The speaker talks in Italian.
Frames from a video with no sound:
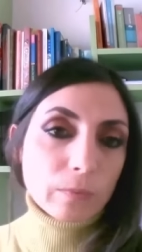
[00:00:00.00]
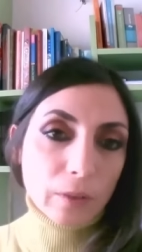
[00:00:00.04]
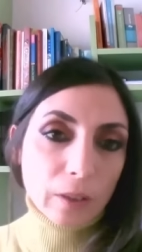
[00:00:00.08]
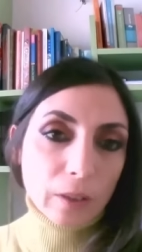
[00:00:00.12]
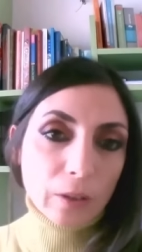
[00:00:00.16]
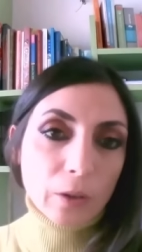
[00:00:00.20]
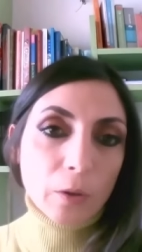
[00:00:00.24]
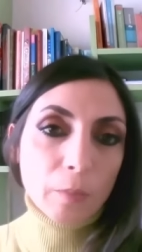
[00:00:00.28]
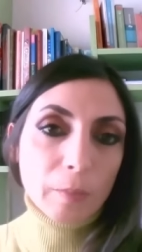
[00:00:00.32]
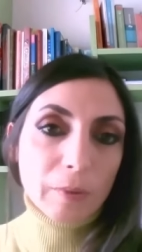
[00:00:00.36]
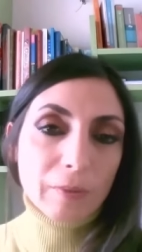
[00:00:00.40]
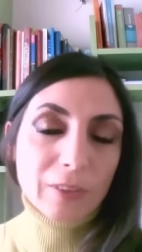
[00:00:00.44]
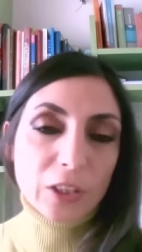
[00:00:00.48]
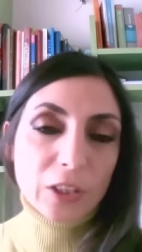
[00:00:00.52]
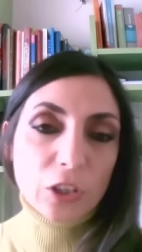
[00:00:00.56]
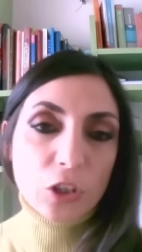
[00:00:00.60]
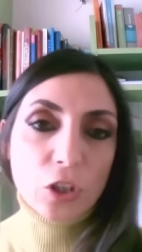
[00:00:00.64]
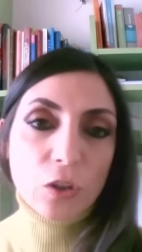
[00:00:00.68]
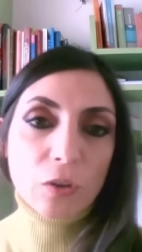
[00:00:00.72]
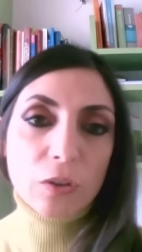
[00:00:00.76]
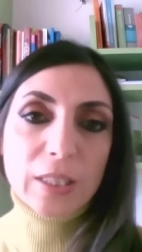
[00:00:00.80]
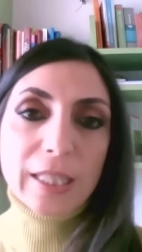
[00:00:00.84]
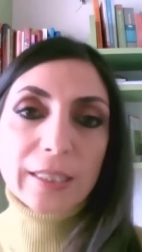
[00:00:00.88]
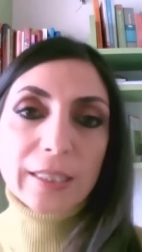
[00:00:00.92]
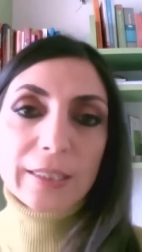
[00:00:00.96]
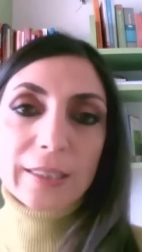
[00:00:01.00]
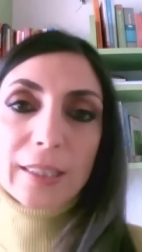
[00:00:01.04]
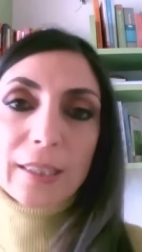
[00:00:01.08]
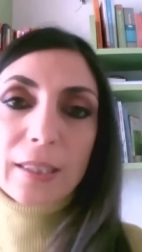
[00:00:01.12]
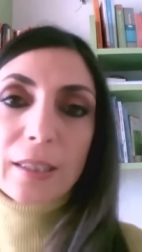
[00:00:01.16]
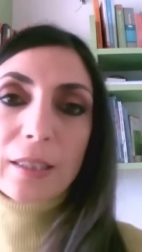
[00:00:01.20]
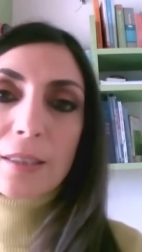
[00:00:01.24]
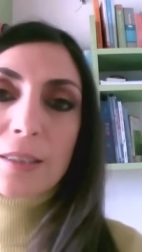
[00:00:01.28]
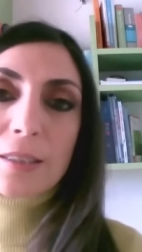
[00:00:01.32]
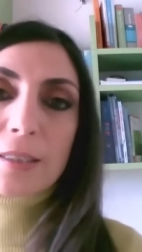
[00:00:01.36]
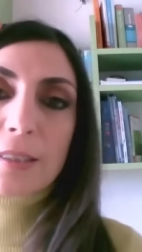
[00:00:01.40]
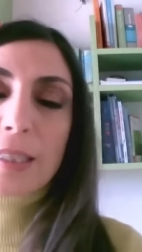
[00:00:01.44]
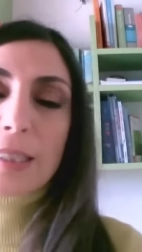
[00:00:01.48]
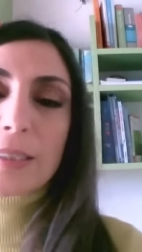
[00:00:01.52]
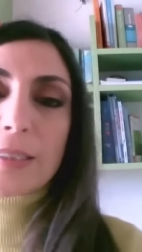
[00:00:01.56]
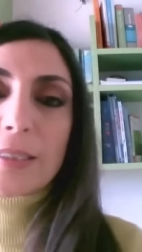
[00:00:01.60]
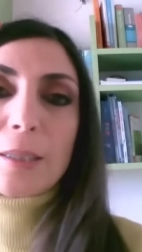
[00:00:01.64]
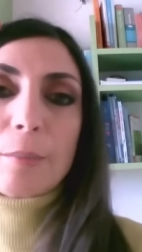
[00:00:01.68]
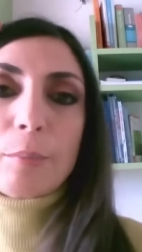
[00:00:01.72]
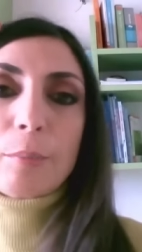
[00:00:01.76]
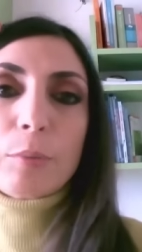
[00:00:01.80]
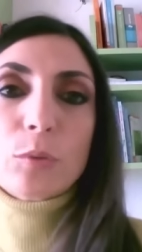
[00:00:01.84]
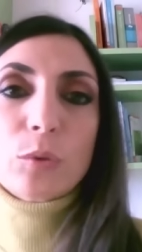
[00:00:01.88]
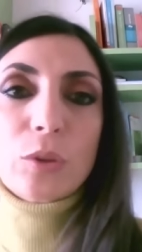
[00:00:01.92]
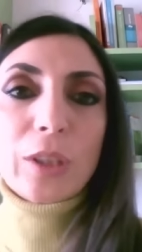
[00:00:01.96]
come vi dicevo, sette,
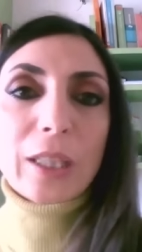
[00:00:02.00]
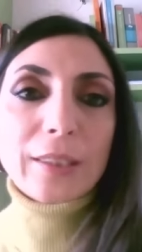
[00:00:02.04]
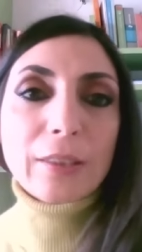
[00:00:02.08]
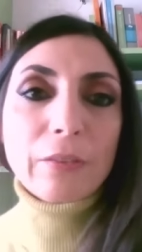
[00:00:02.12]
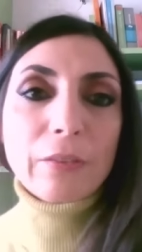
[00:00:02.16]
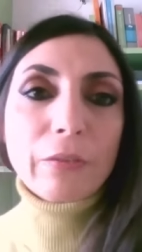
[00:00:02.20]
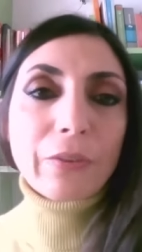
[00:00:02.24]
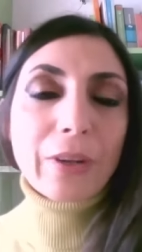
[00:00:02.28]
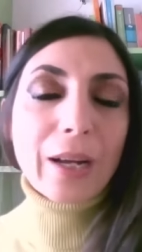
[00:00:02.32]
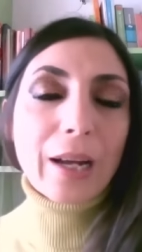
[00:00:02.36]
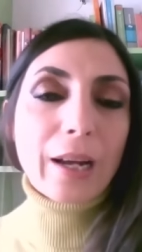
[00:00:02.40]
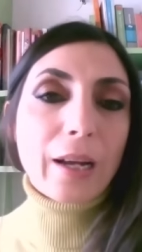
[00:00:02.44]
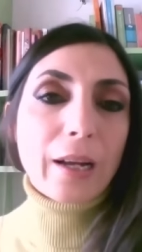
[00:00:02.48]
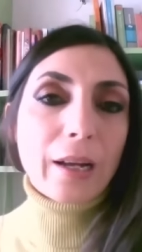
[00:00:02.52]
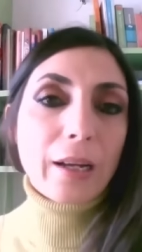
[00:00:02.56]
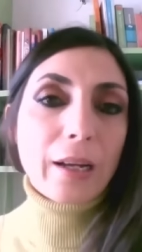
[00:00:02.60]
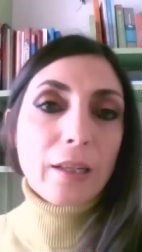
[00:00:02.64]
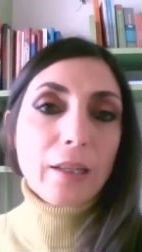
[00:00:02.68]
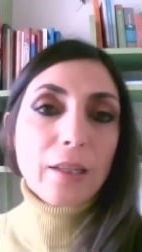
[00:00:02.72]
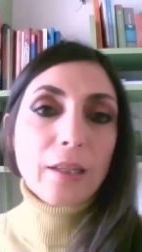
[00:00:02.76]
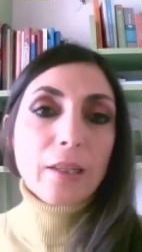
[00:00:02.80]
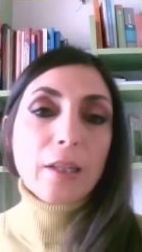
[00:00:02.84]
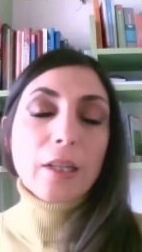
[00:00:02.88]
sette puntate fa,